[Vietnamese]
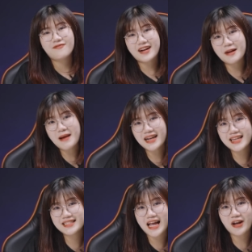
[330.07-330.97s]
Và các bác
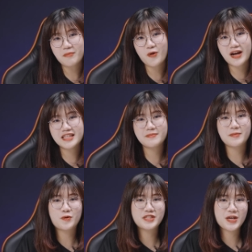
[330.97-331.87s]
nghĩ sao về bộ case
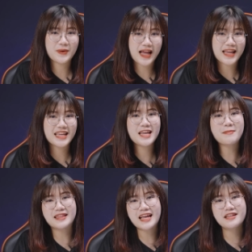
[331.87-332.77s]
11 triệu này
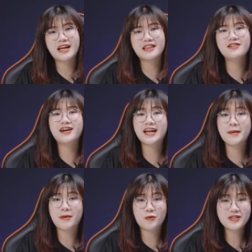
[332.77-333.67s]
khi mà test những cái tựa
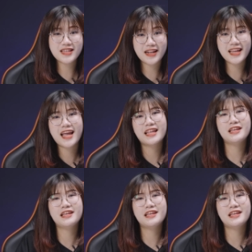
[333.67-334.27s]
game mà quốc dân ý,